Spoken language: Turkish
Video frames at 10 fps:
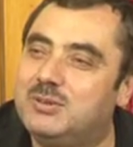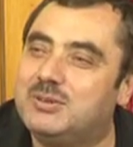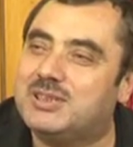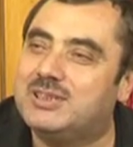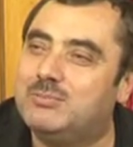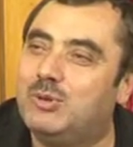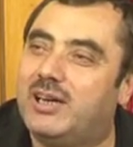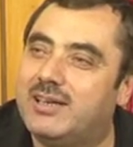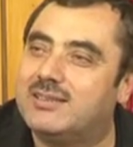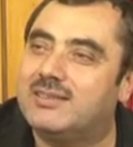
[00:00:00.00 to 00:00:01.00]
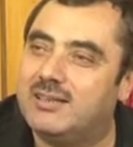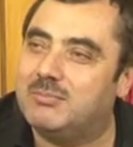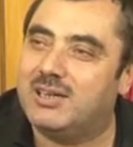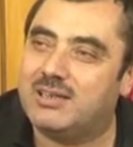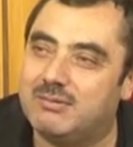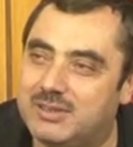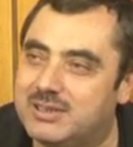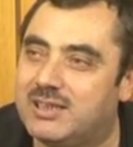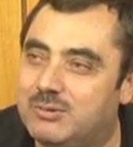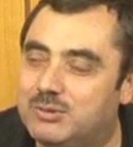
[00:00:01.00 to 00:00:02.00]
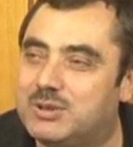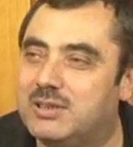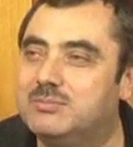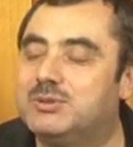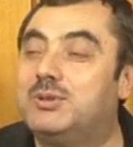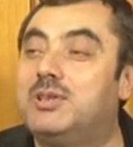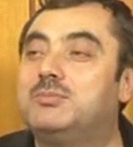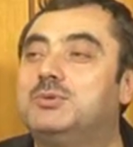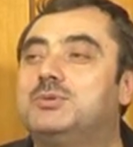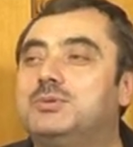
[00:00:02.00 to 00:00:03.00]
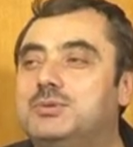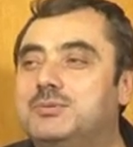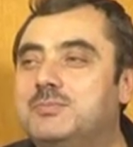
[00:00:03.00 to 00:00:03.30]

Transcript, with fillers: diyor ki bu ayete mana verirken üstadımız öyle buyuruyor.